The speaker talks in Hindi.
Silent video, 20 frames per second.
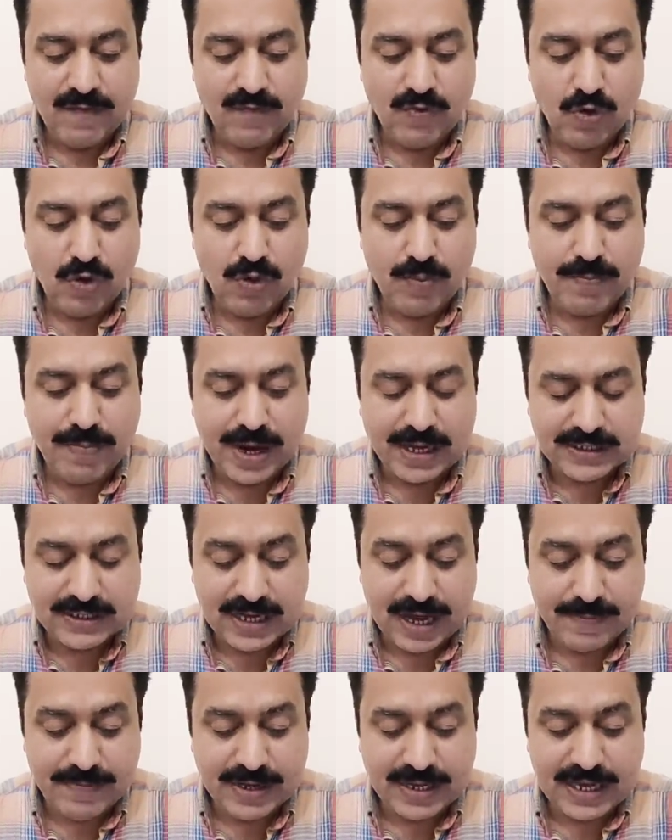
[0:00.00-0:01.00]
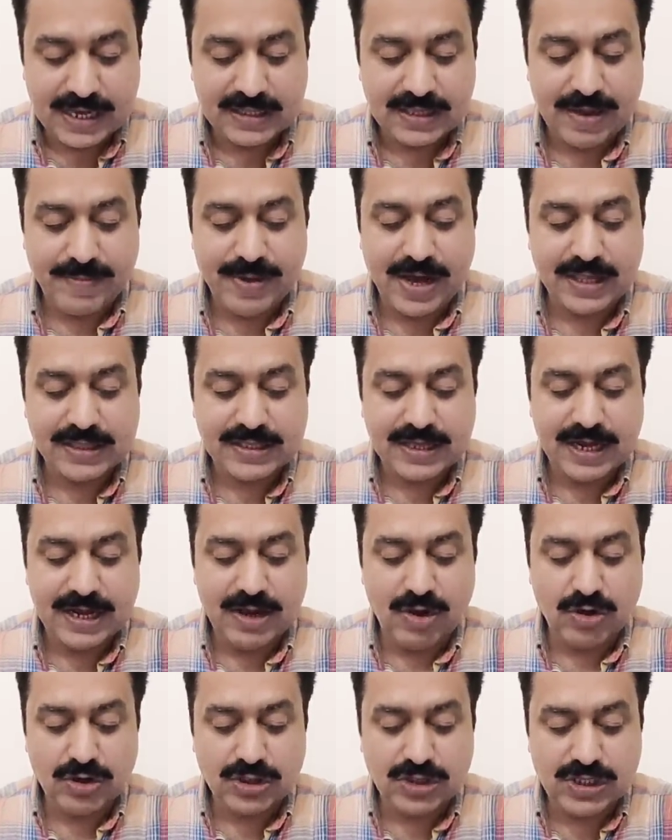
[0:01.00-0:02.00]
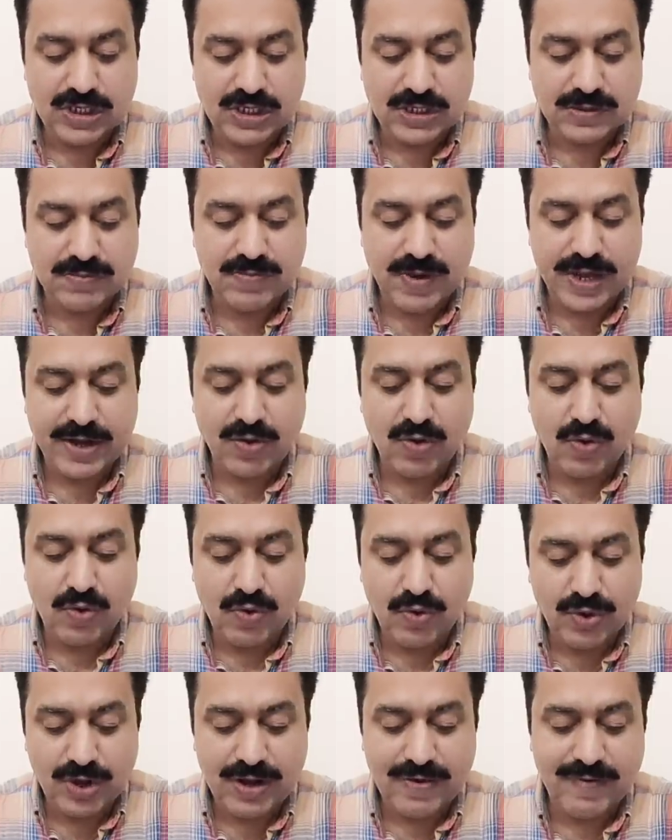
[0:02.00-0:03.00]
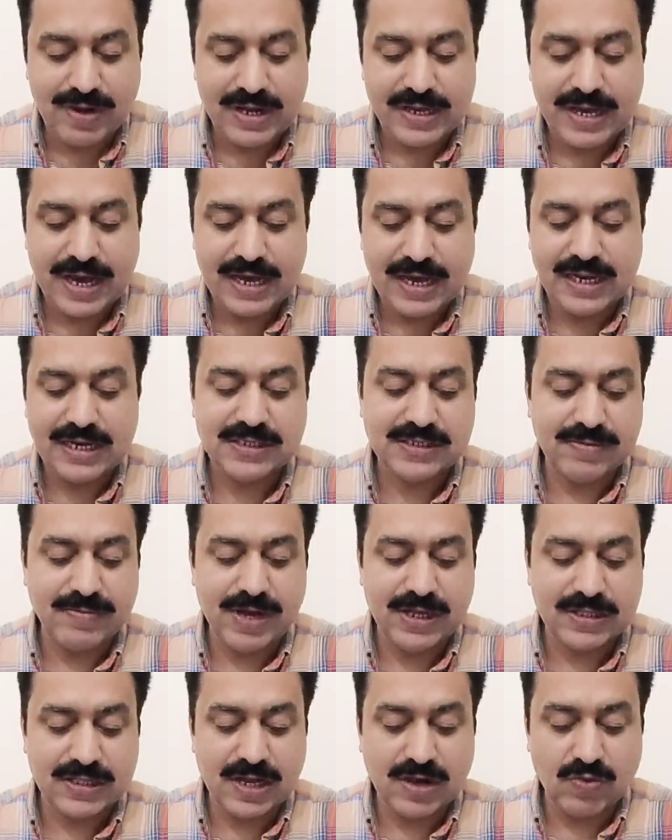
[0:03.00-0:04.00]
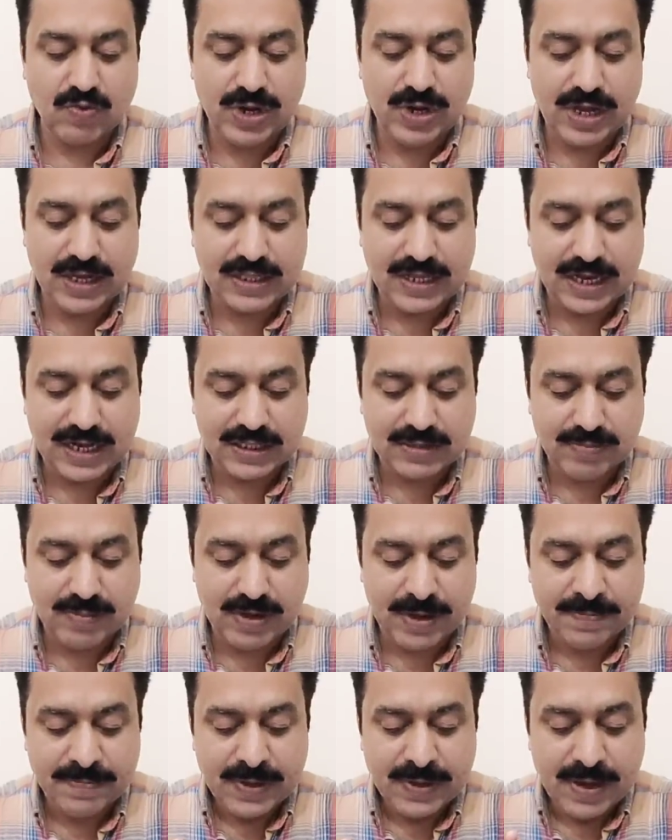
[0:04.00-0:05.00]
वो बाजियाबी के इकदाम करें और तीस मई को होने वाली अगली समात तक उन्हें अदालत में